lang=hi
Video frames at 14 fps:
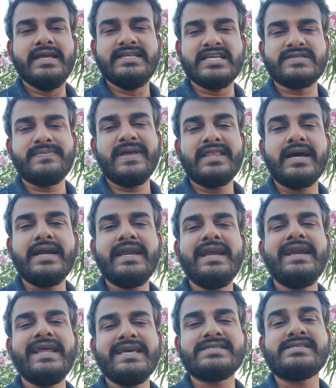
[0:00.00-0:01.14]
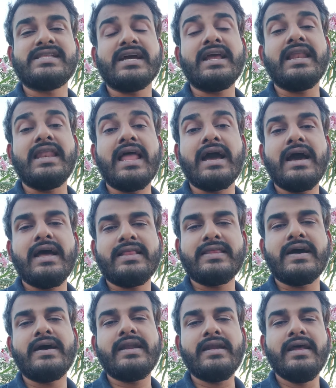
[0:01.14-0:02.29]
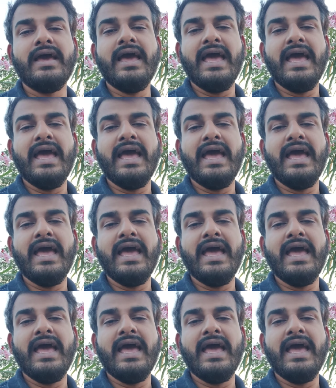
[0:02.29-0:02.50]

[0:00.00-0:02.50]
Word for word: जिसमें 30 डेज तक लगातार